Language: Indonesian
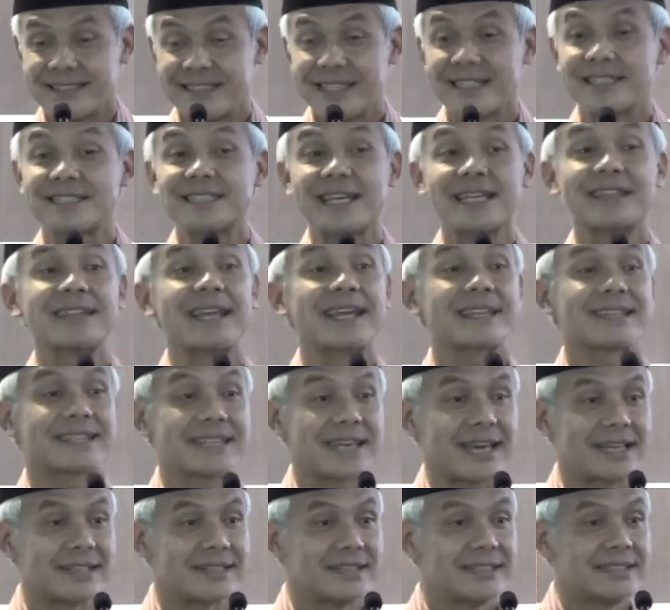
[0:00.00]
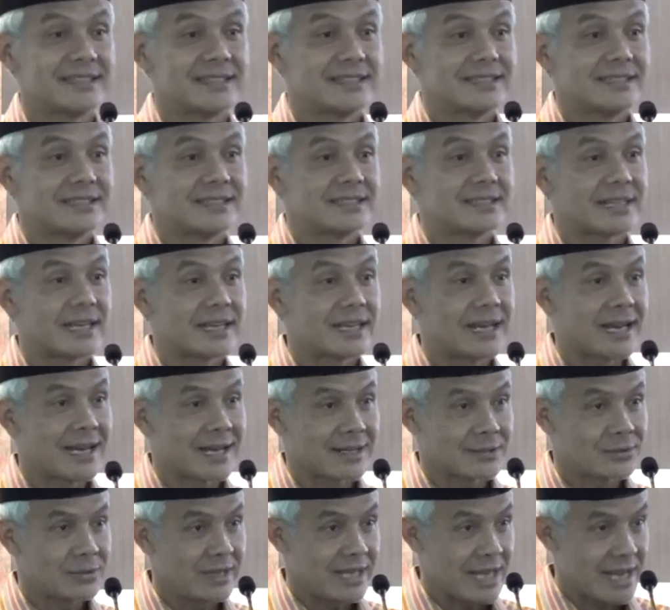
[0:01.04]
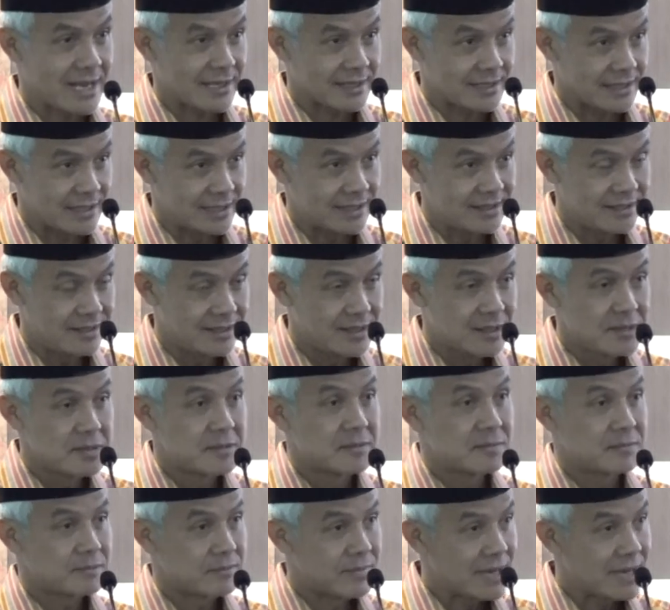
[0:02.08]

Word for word: dicatatkan. Saya hakul yakin